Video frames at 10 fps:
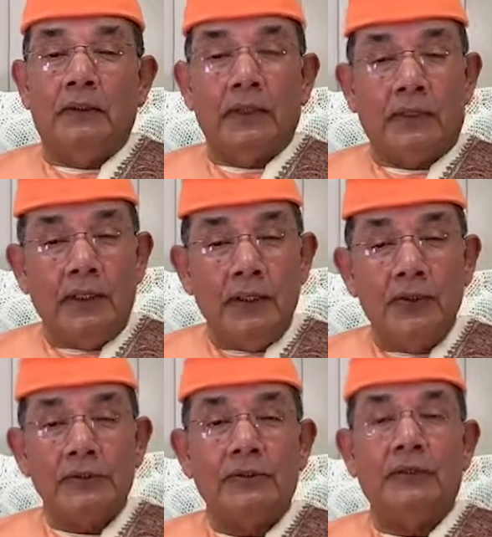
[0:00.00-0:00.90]
তা
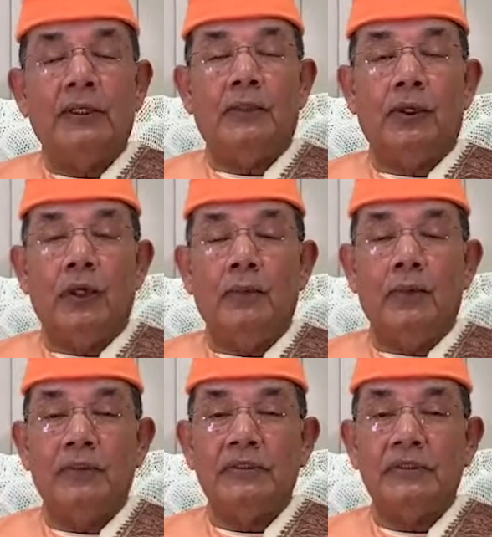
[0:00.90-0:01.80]
গৃহস্থদের ধর্ম
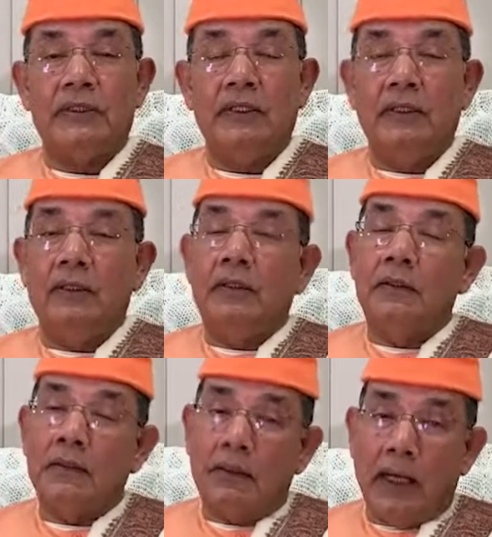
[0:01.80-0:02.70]
হচ্ছে
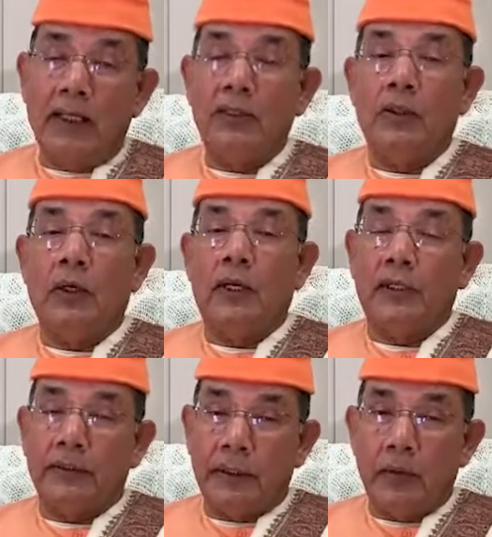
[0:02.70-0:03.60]
দান
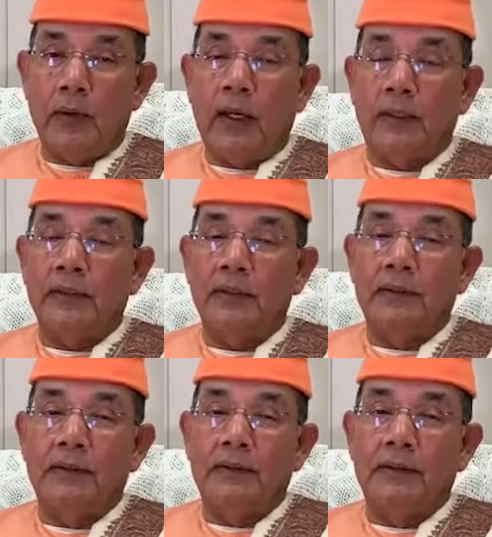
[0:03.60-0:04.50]
করা দেওয়া
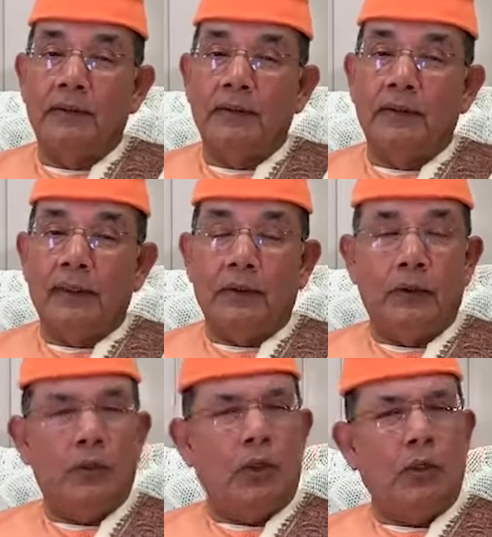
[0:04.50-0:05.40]

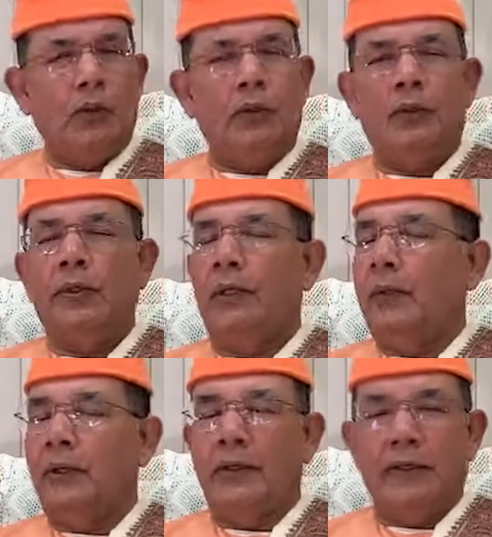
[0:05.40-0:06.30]
কিন্তু কখনো
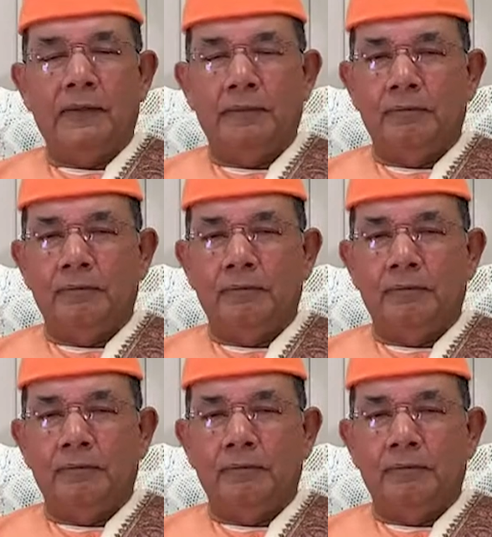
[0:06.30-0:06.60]
নেওয়া নয়